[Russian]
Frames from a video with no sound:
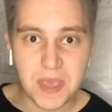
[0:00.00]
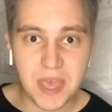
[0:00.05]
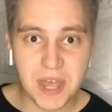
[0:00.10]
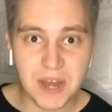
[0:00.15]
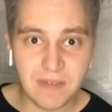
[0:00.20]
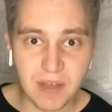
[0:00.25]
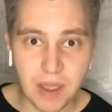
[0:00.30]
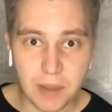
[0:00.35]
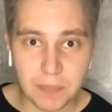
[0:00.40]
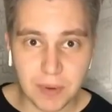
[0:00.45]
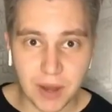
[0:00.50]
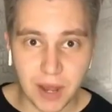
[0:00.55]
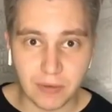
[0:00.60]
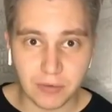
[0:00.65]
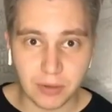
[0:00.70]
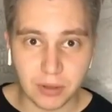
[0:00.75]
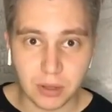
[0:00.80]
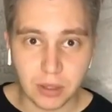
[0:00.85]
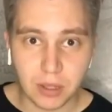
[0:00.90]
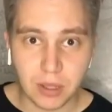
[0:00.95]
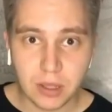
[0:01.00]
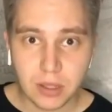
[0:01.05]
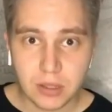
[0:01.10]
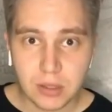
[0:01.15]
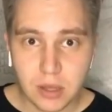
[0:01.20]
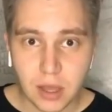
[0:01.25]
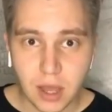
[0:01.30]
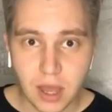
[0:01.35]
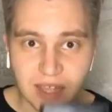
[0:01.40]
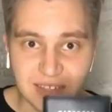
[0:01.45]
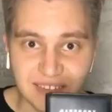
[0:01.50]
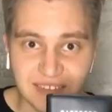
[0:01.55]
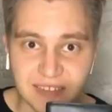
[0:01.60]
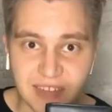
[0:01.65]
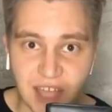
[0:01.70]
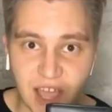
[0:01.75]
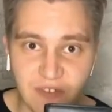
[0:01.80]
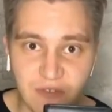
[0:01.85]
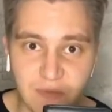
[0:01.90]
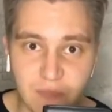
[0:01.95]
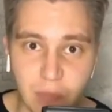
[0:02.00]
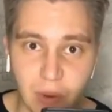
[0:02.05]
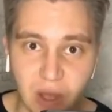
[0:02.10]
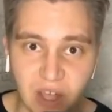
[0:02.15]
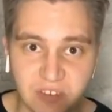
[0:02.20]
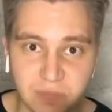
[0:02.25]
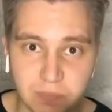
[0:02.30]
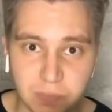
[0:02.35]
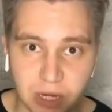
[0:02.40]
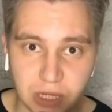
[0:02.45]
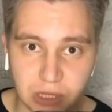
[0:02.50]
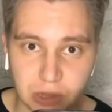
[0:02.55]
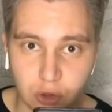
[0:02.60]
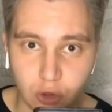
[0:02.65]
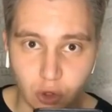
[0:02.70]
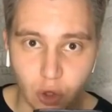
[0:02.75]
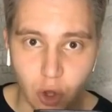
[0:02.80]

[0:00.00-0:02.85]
Первое правило – оставь паспорт